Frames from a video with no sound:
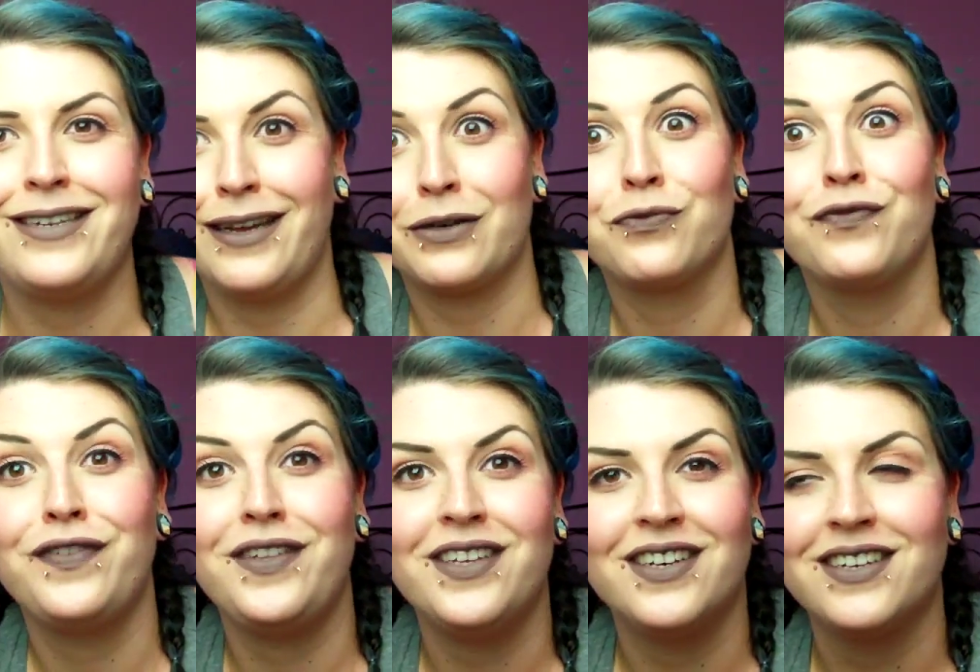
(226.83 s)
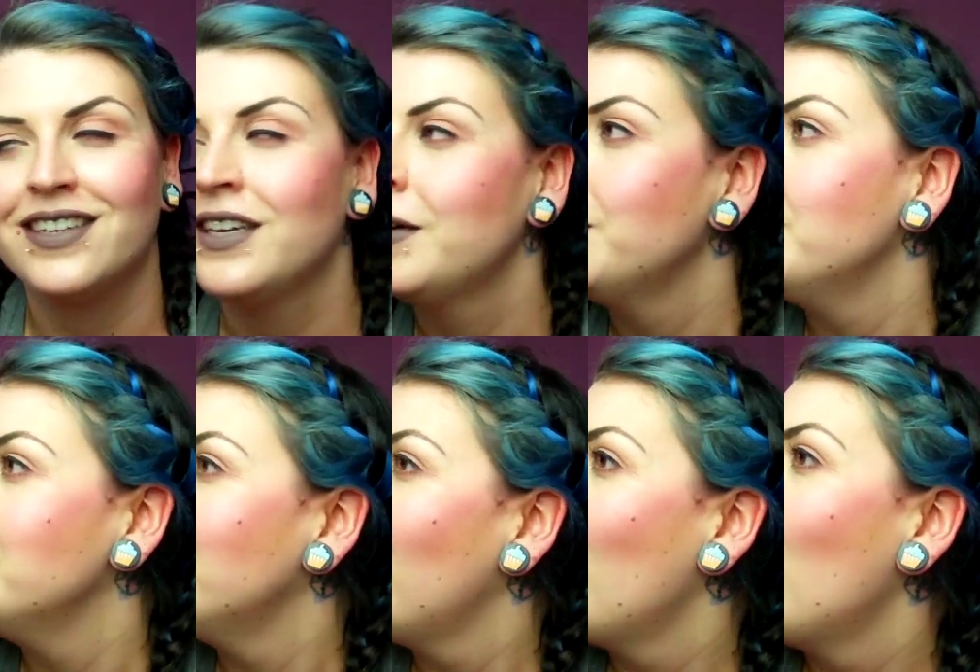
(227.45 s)
tätowiert.
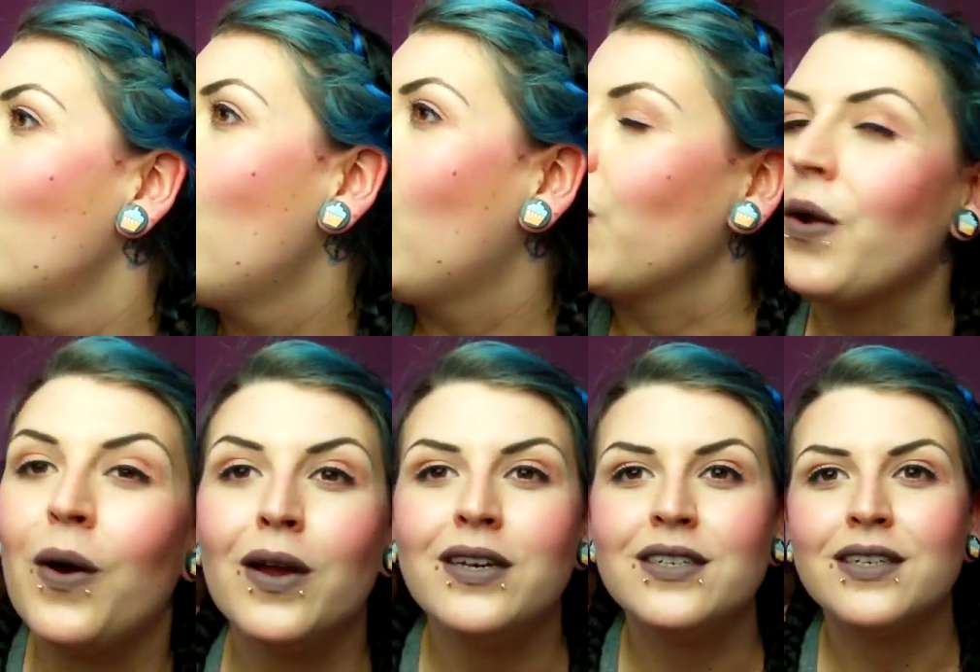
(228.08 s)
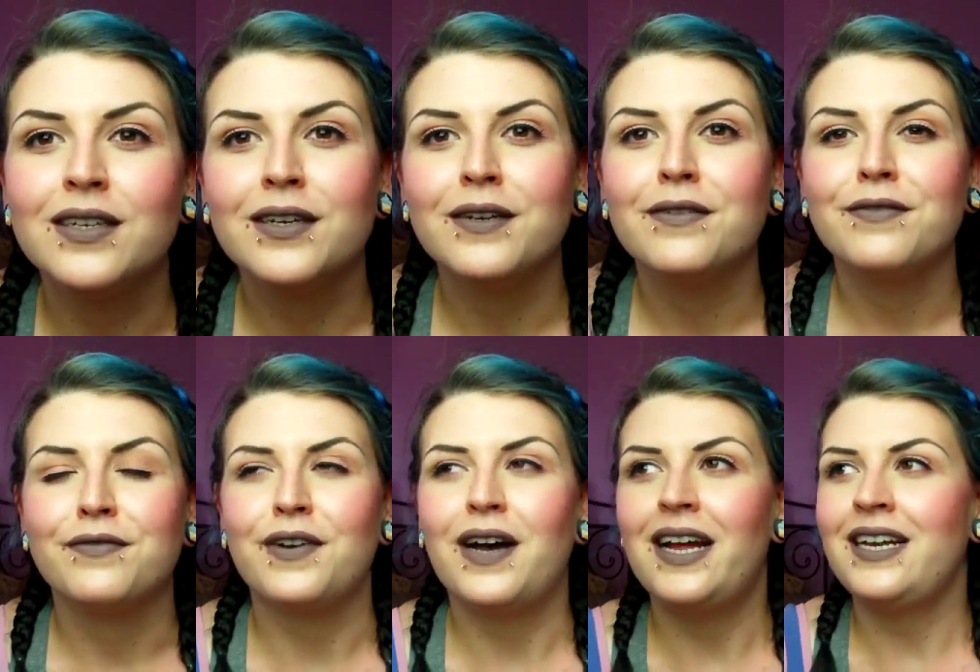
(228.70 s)
Und heute
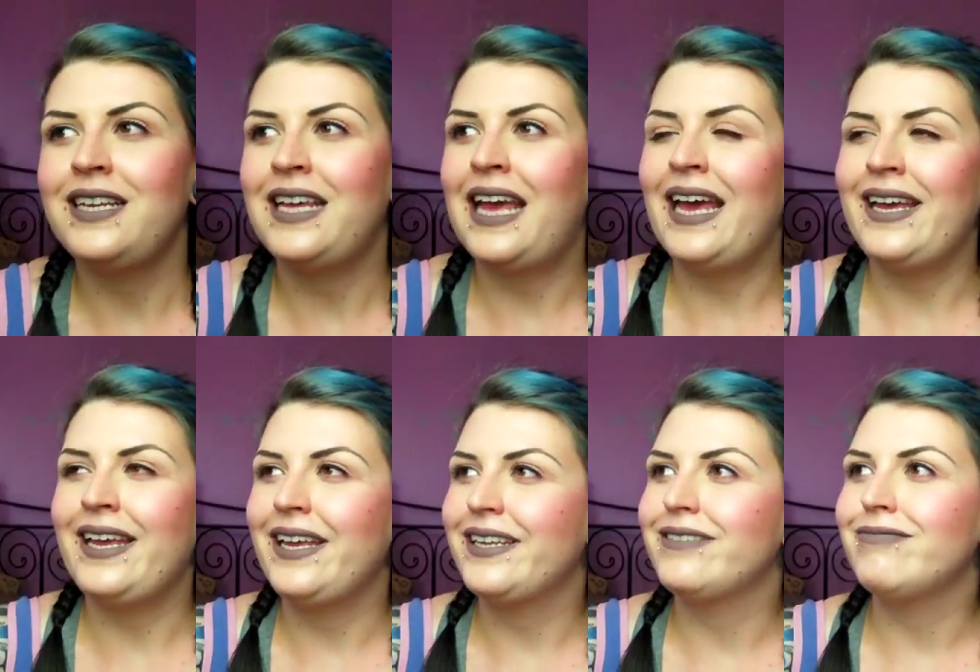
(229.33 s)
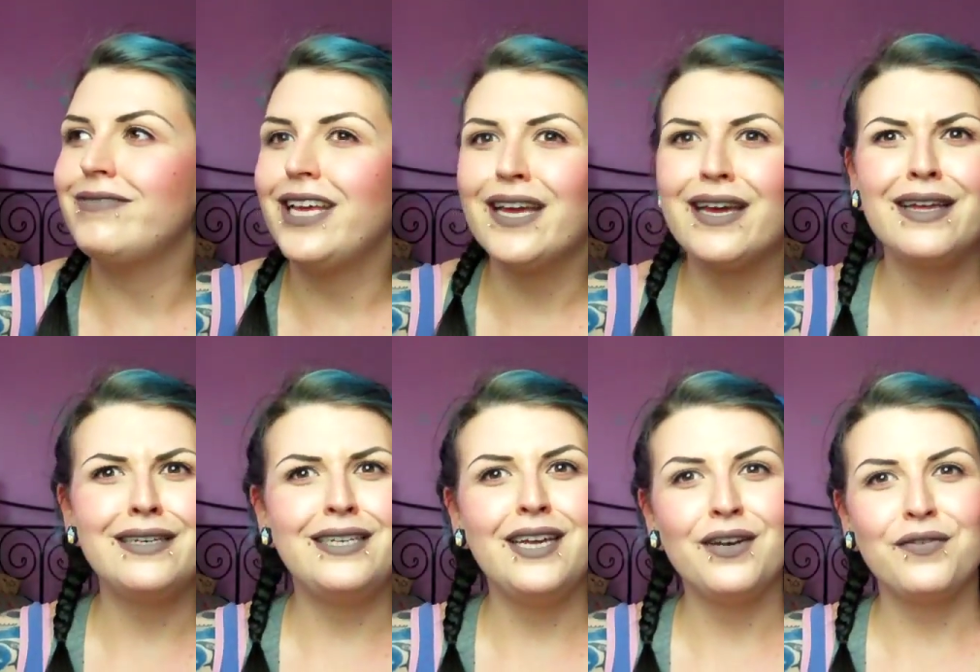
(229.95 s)
waren die echt
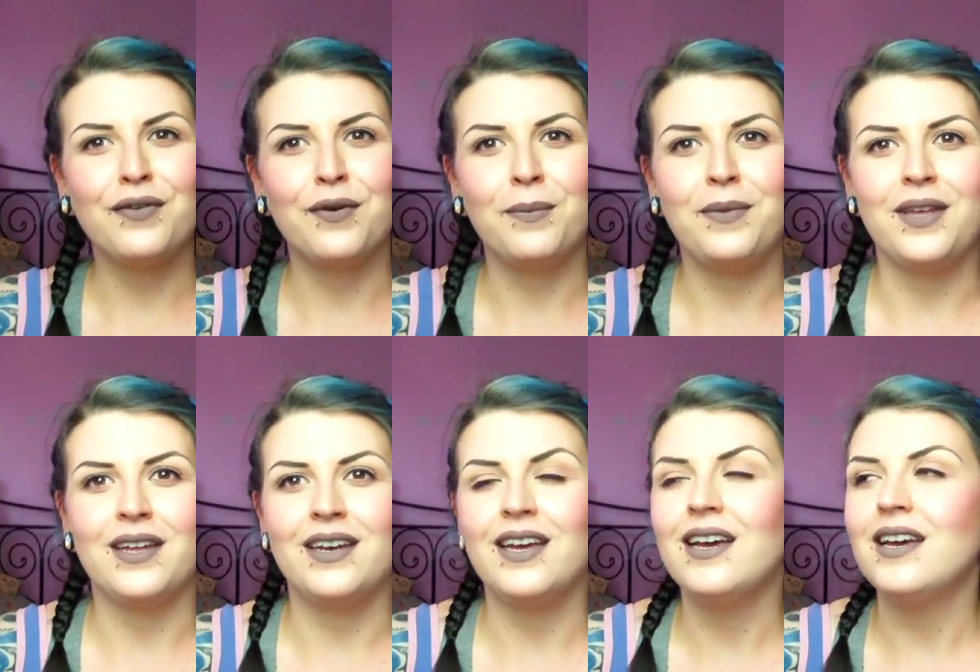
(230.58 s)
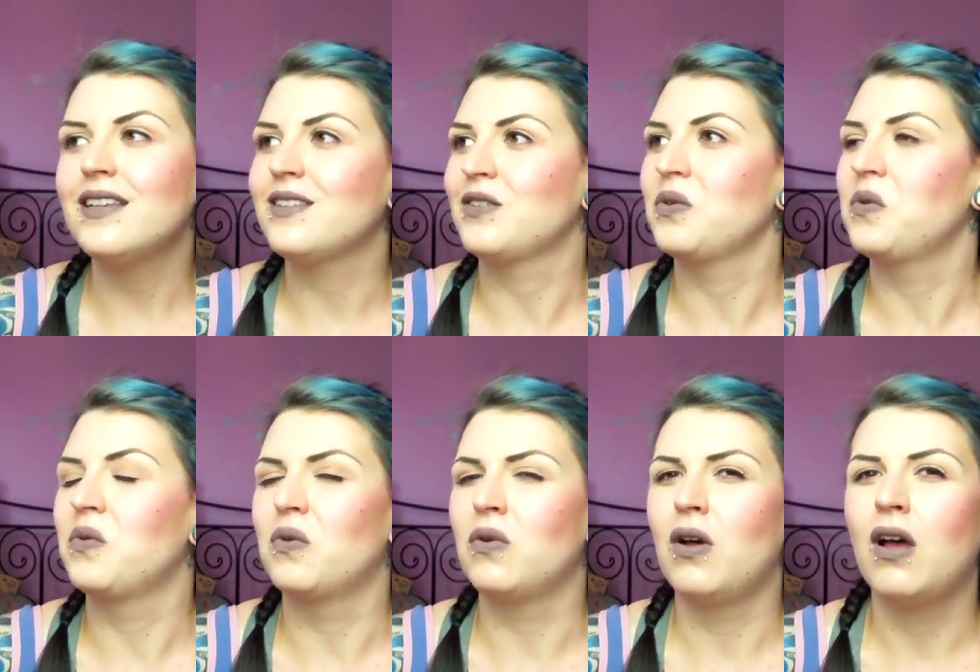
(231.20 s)
irritiert von mir, ne?
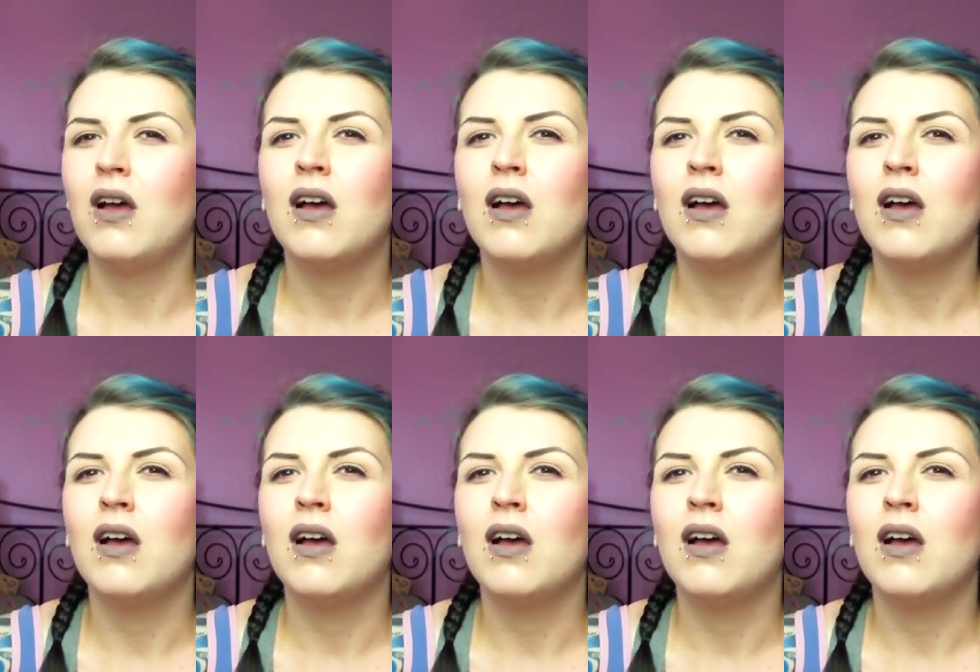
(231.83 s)
So.